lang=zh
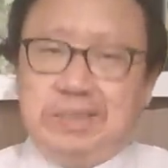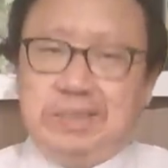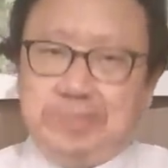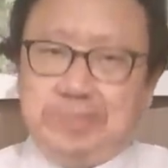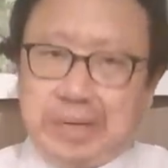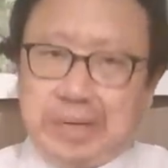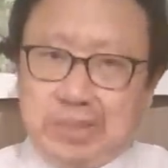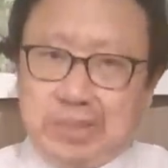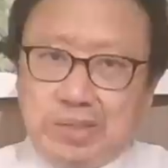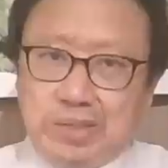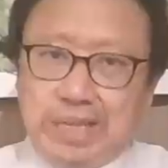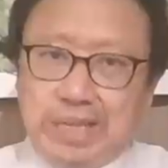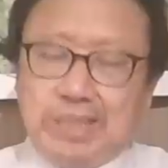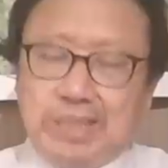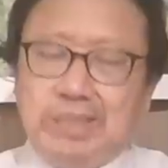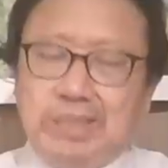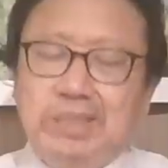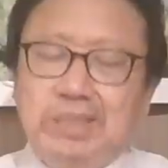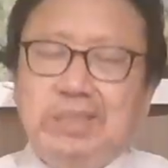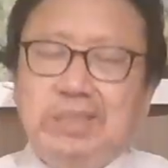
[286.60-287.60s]
八九年
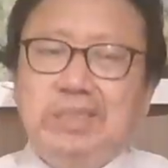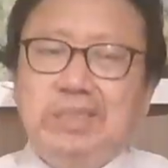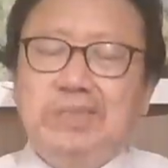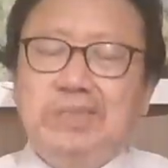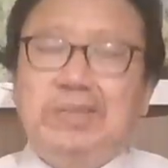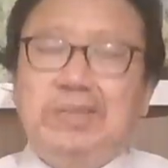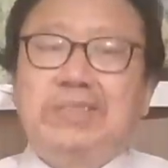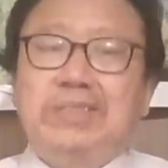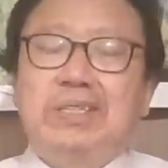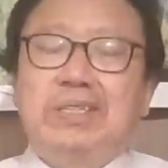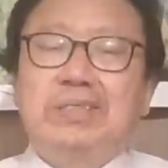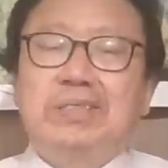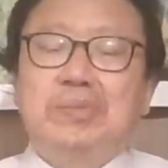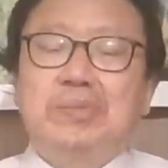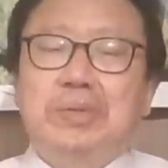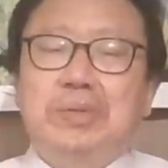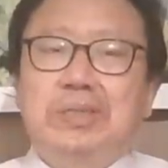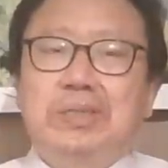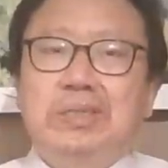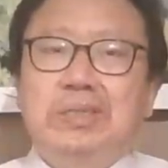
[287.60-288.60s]
发生了什
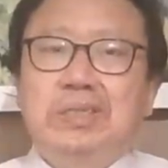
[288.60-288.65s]
么？